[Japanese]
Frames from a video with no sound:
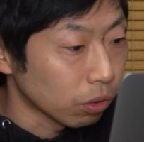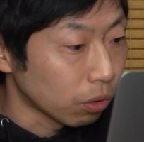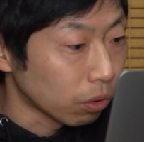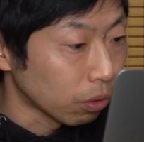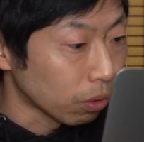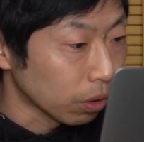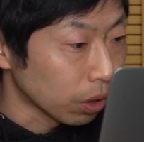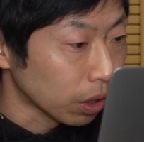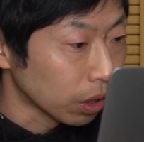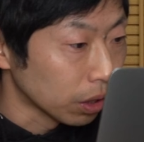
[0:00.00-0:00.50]

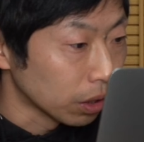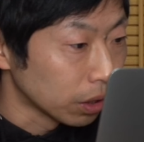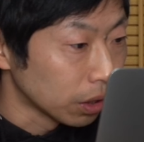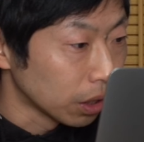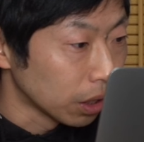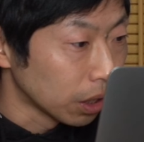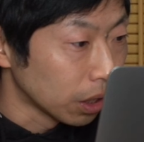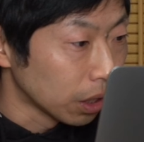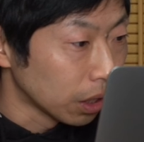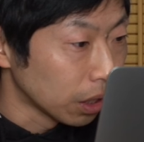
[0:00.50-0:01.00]
これ
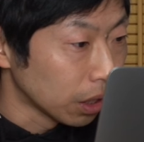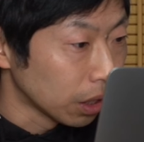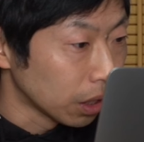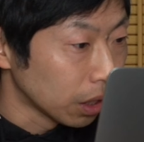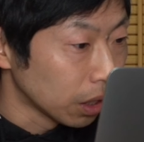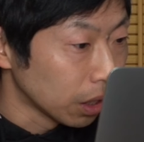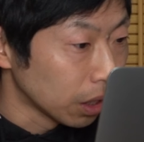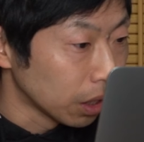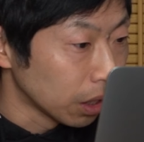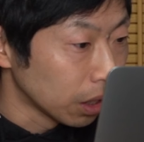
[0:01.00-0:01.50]
で
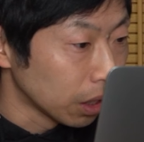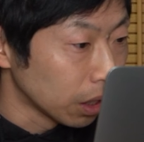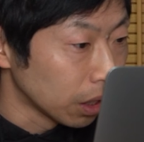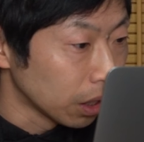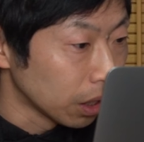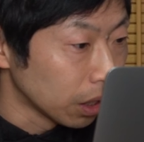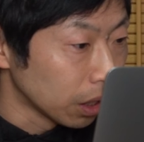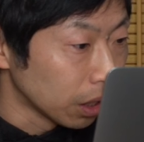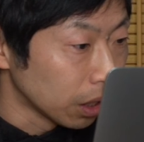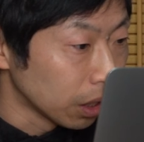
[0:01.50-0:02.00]

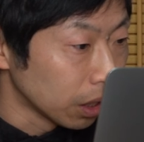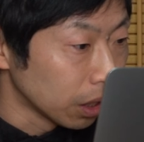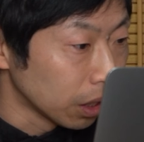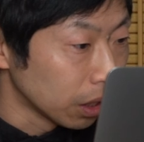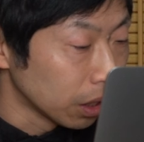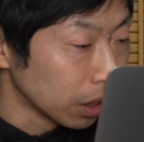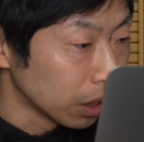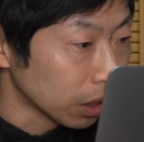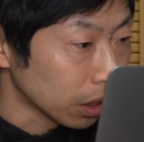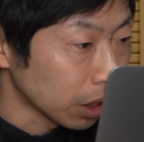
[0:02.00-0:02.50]

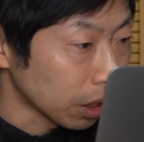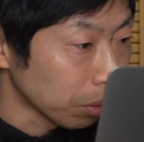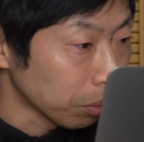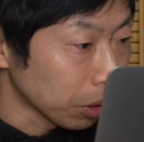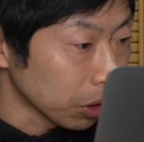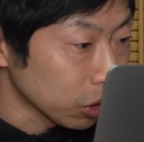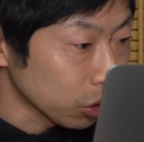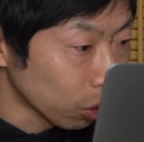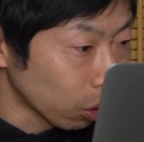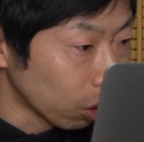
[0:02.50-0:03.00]
いき
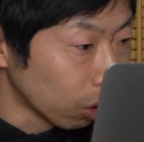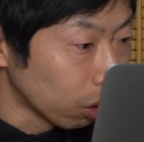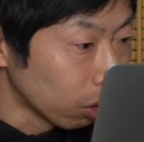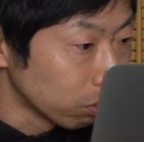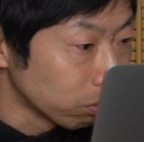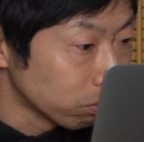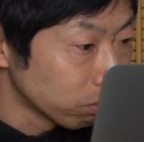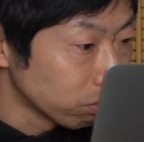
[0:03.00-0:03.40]
ましょ